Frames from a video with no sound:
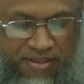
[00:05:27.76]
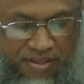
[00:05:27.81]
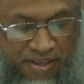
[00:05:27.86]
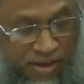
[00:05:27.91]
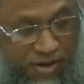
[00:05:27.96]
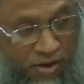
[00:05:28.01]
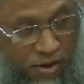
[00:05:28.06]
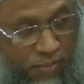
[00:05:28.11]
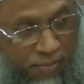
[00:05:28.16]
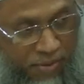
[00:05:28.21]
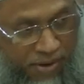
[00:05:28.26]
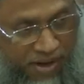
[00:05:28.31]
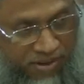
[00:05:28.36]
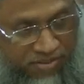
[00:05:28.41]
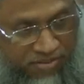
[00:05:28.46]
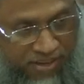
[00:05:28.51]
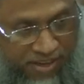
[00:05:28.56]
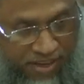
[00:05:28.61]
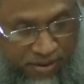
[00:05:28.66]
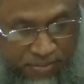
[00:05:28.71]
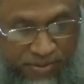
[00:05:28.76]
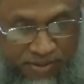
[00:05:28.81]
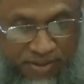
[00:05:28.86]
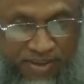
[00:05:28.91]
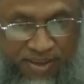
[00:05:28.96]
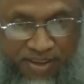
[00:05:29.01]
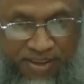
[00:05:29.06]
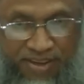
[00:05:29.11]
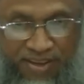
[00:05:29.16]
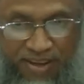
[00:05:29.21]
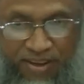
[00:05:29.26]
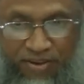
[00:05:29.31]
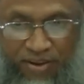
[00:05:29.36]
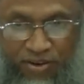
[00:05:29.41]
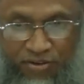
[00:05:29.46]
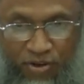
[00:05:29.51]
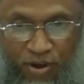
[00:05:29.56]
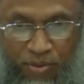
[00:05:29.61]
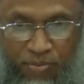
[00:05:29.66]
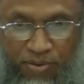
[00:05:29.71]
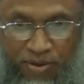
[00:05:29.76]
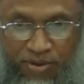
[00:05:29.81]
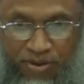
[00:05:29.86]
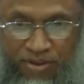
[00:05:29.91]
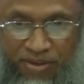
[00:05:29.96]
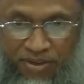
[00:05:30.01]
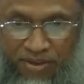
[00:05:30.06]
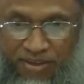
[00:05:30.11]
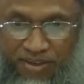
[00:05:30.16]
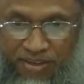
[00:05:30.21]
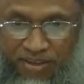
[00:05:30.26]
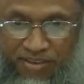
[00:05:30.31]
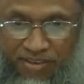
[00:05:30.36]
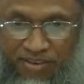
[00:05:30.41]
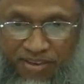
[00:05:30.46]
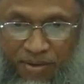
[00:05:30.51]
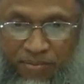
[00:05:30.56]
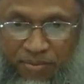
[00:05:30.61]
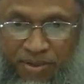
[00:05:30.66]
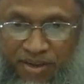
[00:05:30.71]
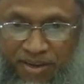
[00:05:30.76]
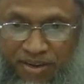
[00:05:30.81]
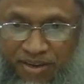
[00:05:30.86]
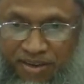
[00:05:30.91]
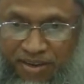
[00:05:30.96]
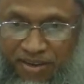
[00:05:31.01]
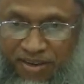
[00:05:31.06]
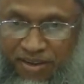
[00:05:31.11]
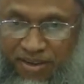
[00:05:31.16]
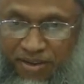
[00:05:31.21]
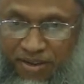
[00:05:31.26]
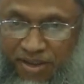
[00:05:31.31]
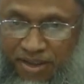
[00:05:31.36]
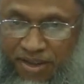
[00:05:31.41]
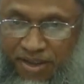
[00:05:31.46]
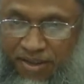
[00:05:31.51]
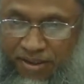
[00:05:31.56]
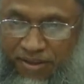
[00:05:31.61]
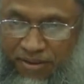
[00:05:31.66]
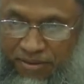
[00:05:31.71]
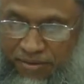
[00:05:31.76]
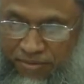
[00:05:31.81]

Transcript: তিন নম্বর আছে এর মধ্যে এগুলো সব ইসলামের এই